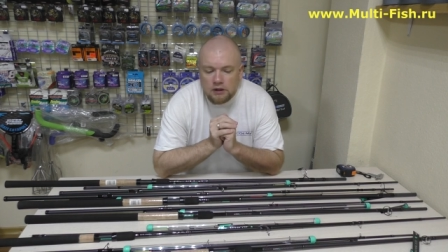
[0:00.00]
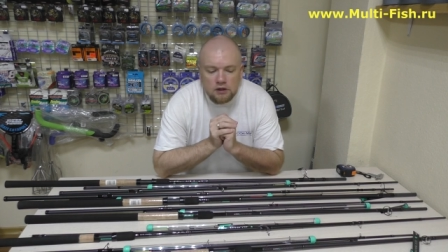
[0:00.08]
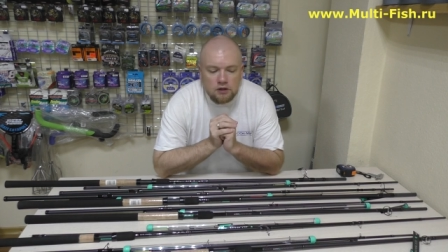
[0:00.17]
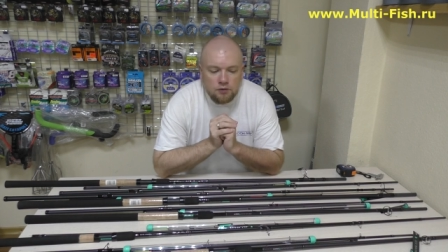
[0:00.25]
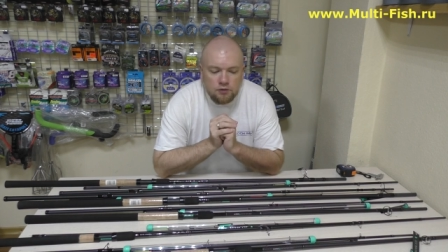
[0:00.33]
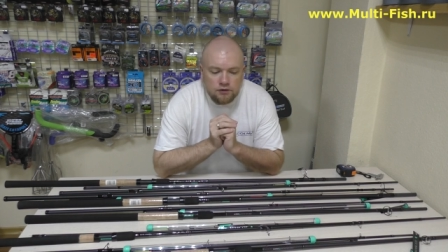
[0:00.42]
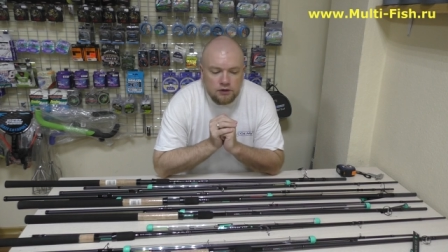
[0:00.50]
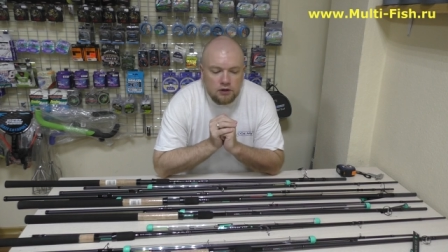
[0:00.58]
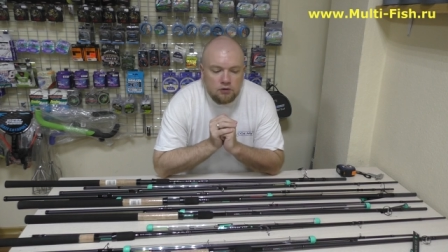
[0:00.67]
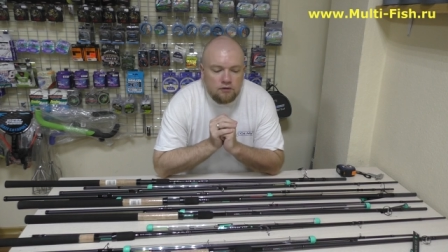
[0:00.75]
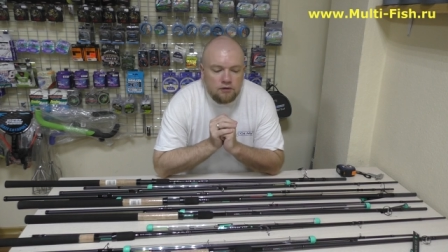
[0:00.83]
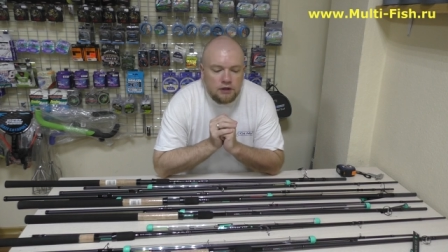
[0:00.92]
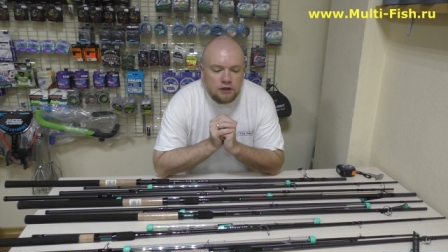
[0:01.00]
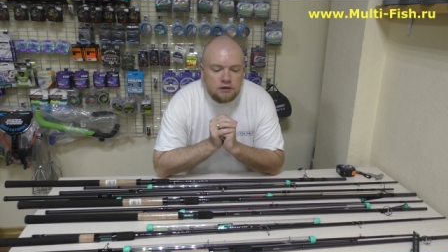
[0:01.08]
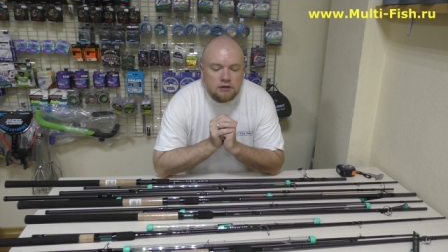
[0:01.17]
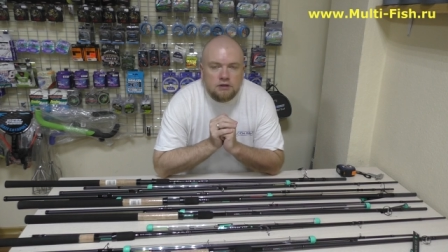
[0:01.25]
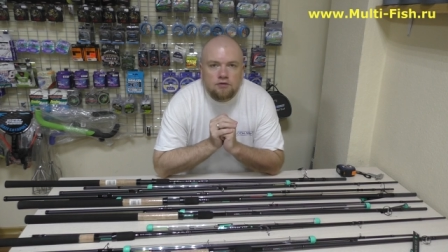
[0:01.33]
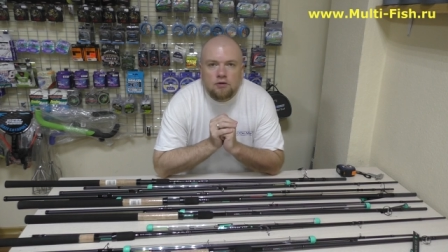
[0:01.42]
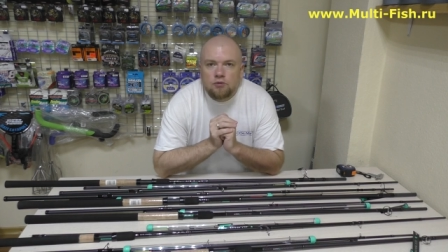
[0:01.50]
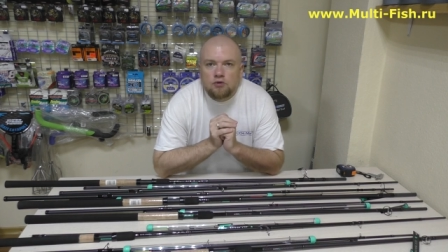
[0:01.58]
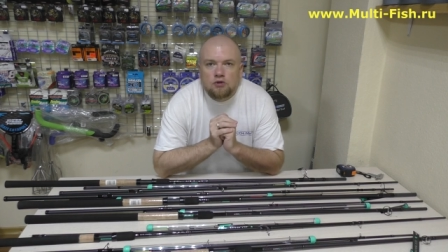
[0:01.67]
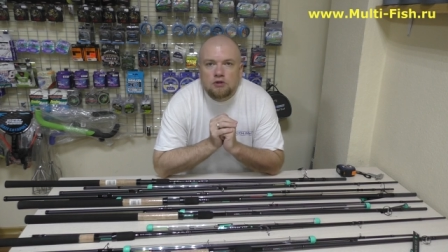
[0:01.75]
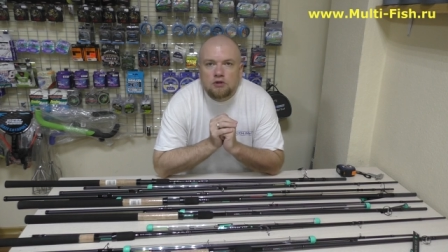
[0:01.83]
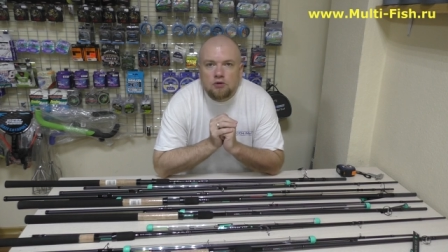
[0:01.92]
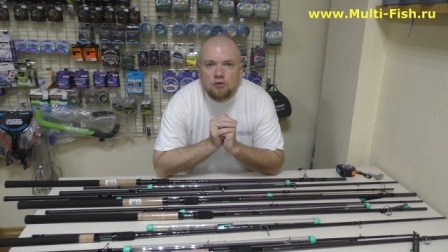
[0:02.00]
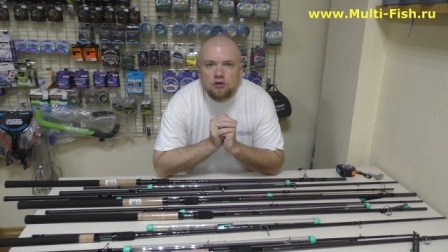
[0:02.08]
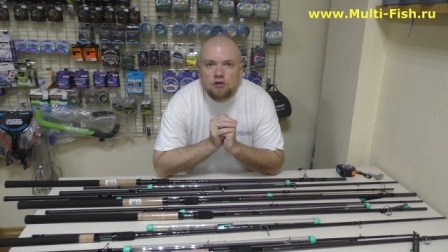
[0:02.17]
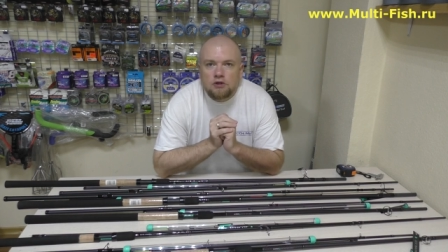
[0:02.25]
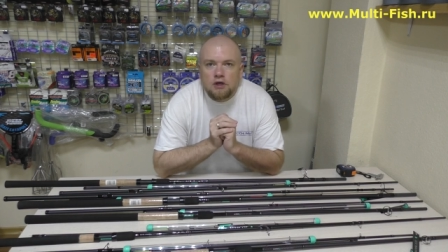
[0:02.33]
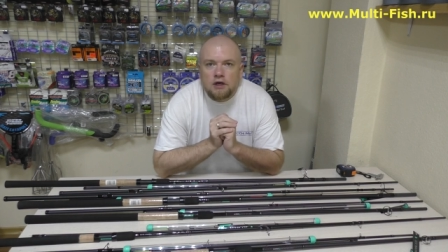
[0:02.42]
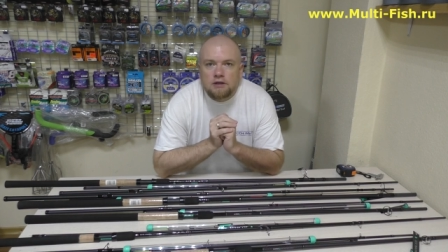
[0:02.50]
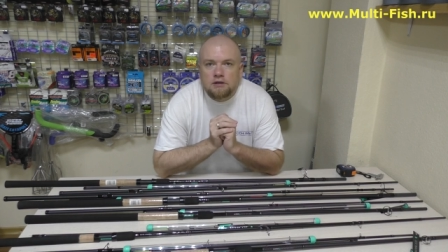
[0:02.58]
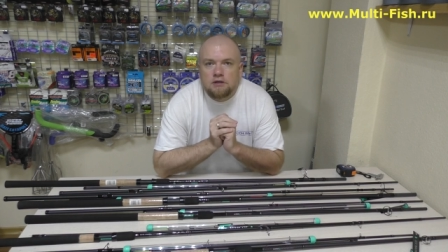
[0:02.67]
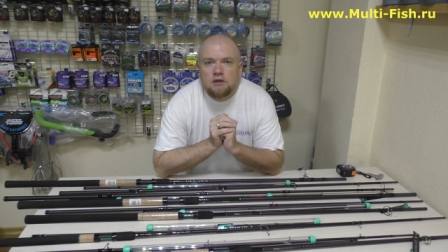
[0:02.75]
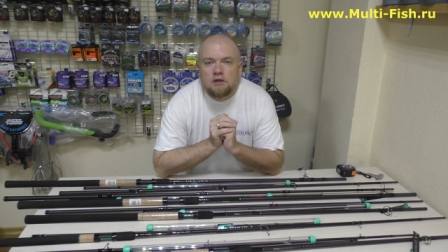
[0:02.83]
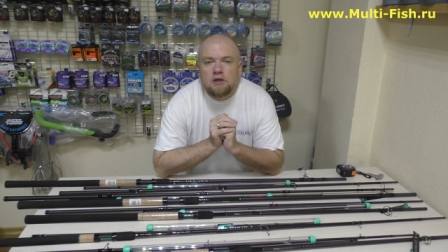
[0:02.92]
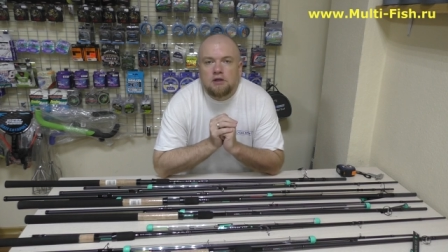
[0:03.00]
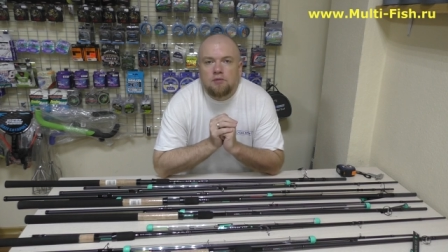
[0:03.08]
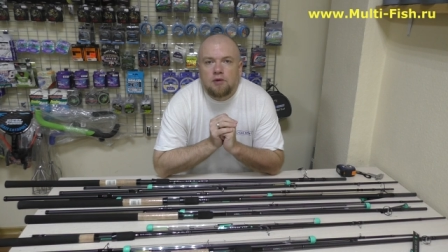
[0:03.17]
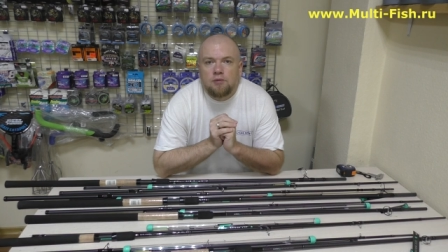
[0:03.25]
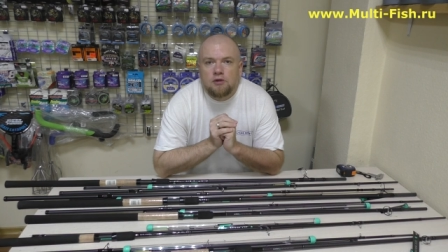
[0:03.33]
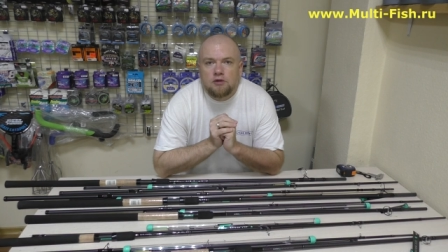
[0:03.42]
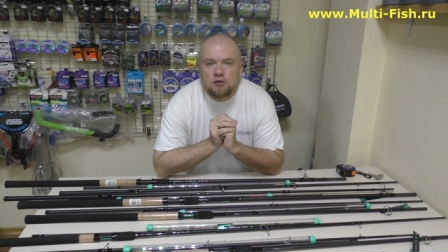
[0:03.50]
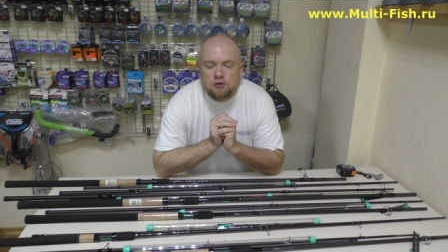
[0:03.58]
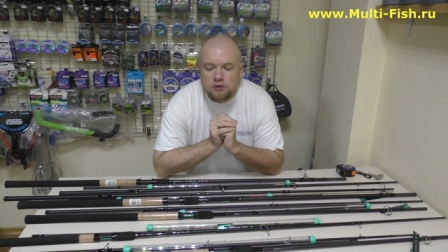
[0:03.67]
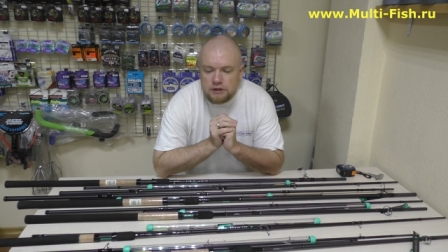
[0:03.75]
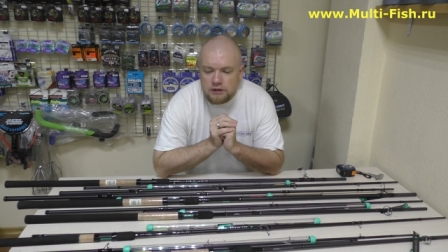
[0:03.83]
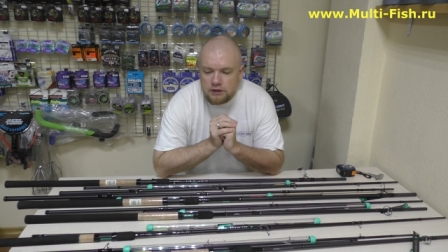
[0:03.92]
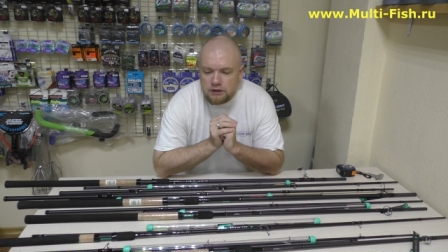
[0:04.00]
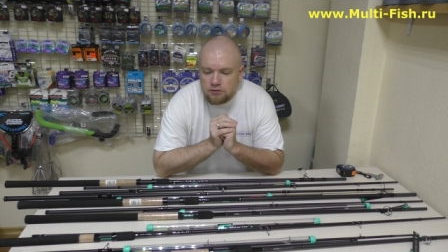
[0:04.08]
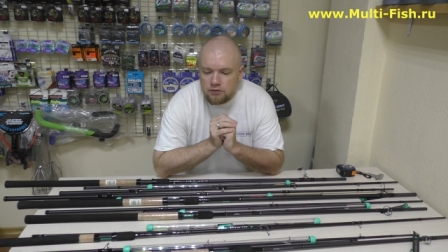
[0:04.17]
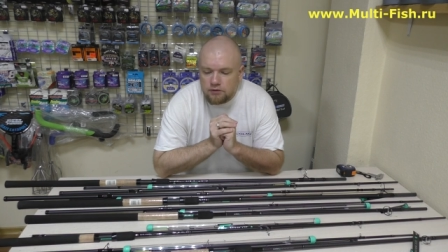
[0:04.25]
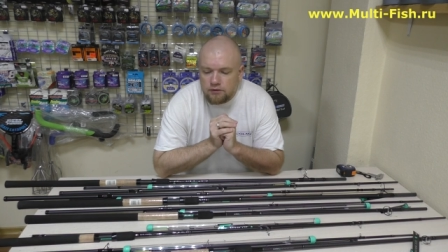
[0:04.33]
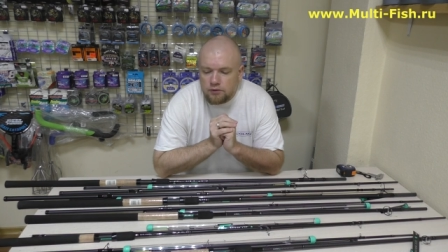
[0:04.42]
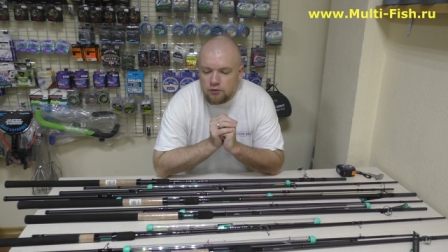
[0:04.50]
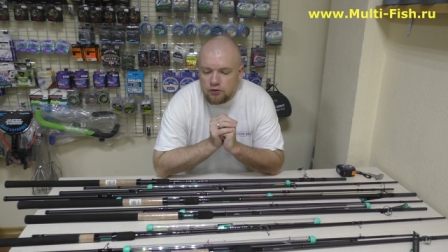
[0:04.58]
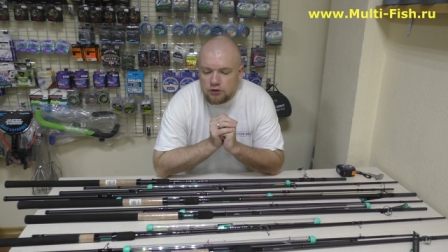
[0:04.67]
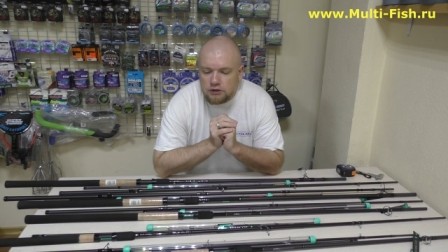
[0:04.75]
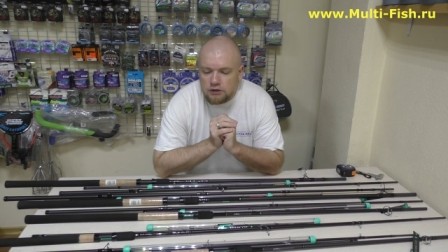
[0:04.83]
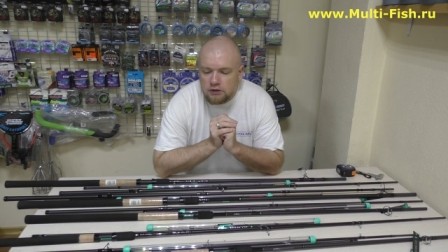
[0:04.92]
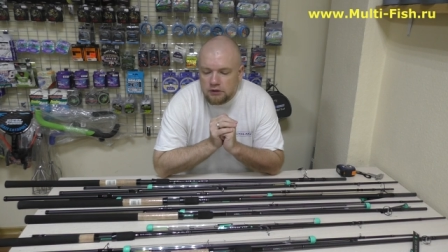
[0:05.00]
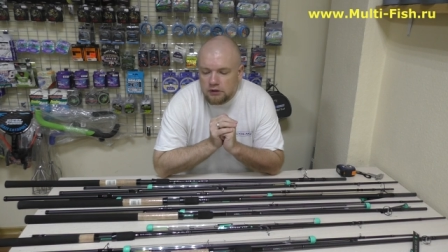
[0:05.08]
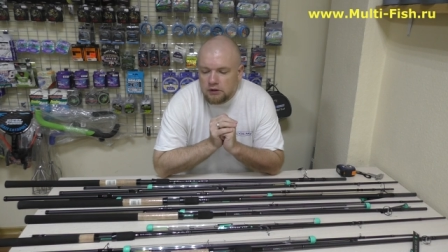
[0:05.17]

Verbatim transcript: Либо второй вариант, если вам нужно срочно, и акции на данный момент еще не действуют, вы можете